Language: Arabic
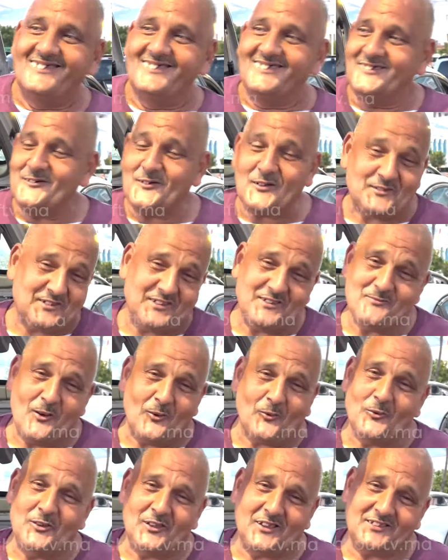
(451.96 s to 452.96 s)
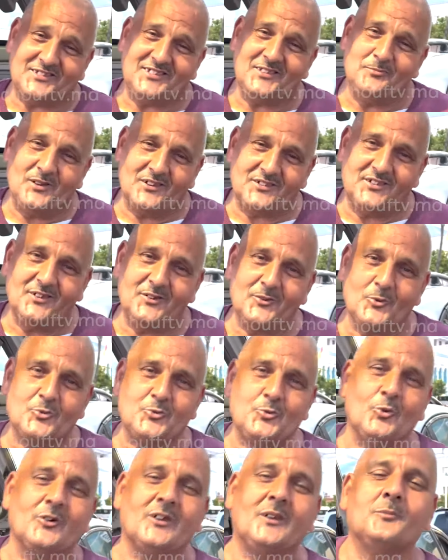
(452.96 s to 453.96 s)
ايوا هادشي ما نقول لك السي بشير
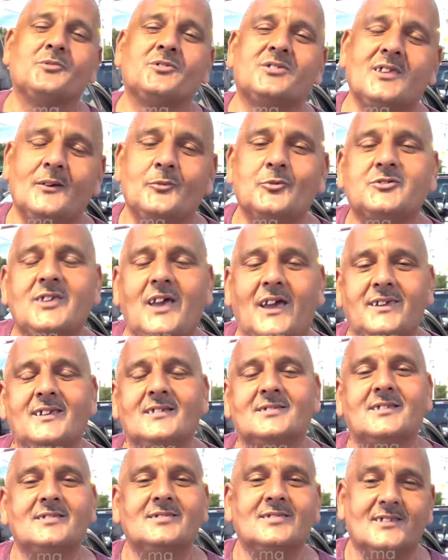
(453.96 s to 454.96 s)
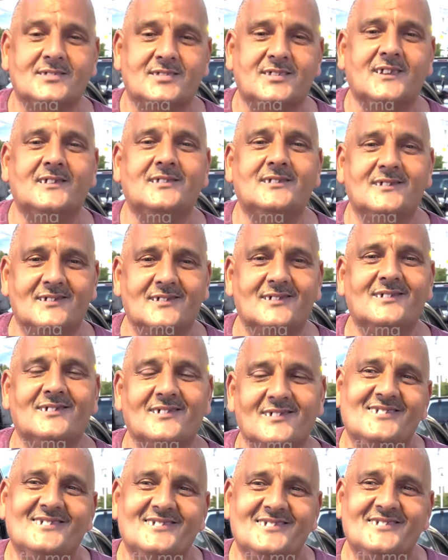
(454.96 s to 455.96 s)
وشكرا بزاف وتحياتي للناس ديال
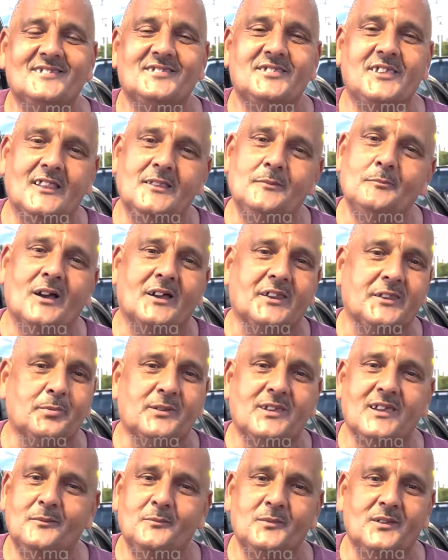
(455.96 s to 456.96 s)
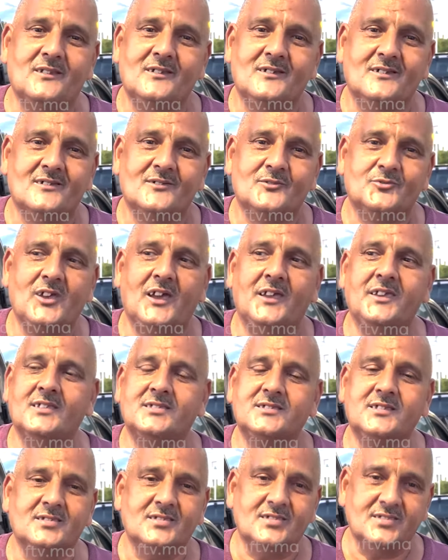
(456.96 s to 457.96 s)
ديال المغرب كامل
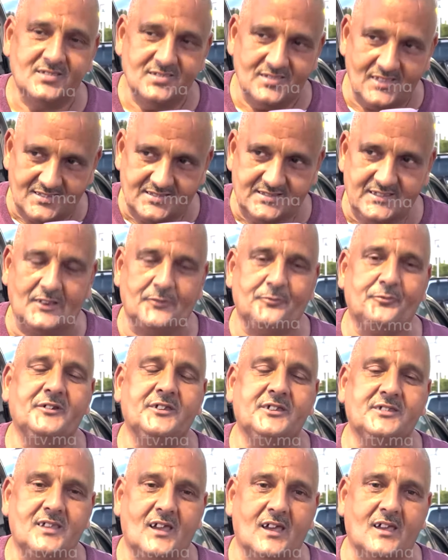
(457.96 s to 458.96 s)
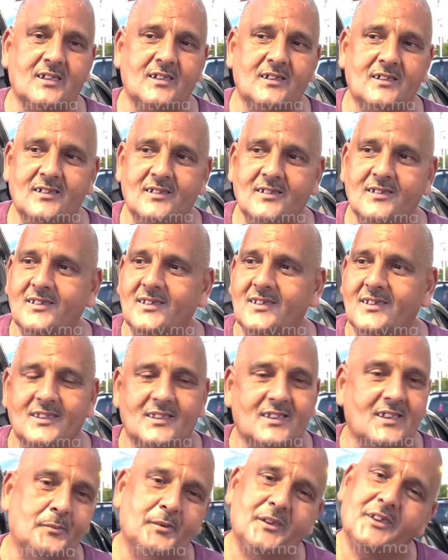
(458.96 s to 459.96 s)
تحياتي للناس ديال الفنيداق
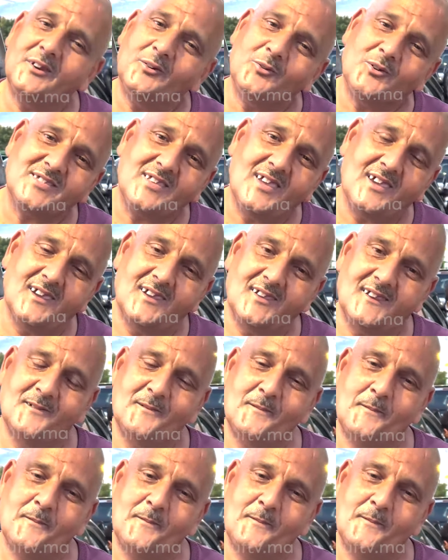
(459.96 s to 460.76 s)
كبيرا وصغيرا